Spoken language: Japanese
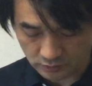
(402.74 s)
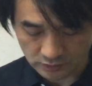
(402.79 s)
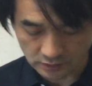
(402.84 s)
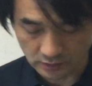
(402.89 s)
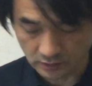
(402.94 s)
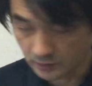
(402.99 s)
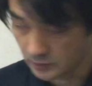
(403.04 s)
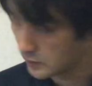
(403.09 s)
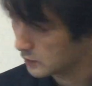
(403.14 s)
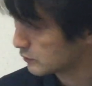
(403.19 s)

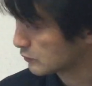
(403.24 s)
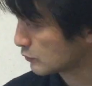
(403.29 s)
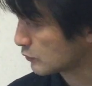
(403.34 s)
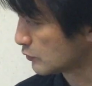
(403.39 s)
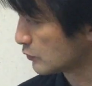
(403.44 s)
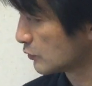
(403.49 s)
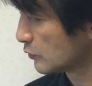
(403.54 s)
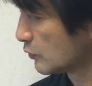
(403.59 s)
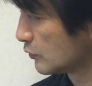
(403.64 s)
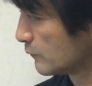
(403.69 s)
し、えーと、
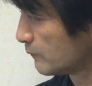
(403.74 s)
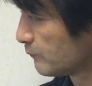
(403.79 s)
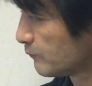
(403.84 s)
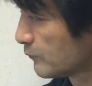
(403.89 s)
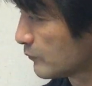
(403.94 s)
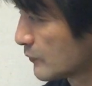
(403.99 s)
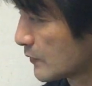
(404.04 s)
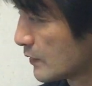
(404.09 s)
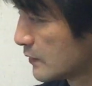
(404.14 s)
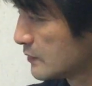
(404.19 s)
この
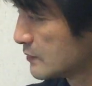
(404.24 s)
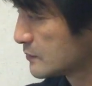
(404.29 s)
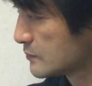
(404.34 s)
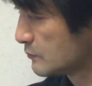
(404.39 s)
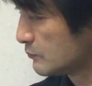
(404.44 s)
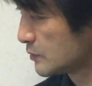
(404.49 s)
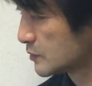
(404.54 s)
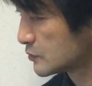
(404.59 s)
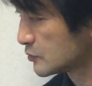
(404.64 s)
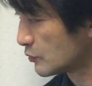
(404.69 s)

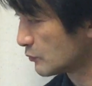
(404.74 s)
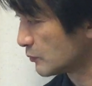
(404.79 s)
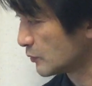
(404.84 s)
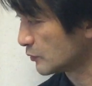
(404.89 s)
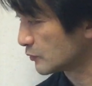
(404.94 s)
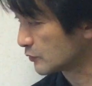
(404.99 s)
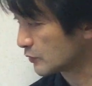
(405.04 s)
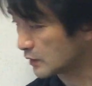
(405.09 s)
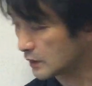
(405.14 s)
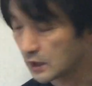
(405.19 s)
みっつの
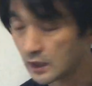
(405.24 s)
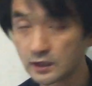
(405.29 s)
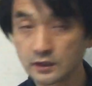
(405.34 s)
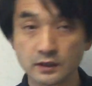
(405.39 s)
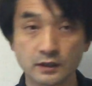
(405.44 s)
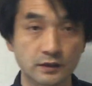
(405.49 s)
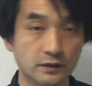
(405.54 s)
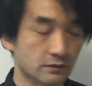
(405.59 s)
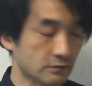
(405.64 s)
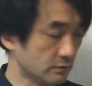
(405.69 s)
ポイントから
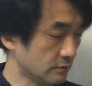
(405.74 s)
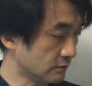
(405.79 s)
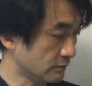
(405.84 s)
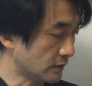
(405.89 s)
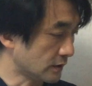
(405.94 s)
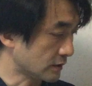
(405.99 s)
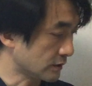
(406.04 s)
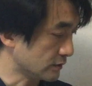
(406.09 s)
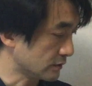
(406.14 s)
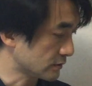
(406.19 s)
離れる
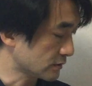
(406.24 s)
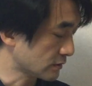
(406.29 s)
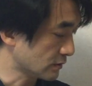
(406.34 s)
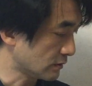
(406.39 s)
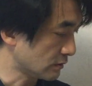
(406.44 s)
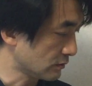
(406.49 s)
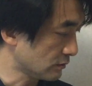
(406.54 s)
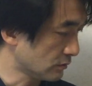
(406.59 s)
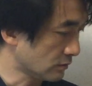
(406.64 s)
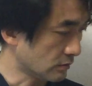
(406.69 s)
わけですけ
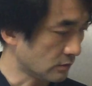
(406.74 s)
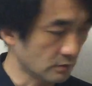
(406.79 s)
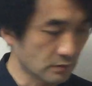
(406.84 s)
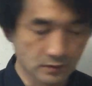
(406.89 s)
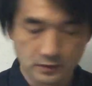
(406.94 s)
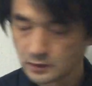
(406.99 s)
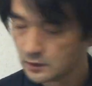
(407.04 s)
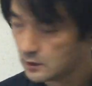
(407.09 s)
れど、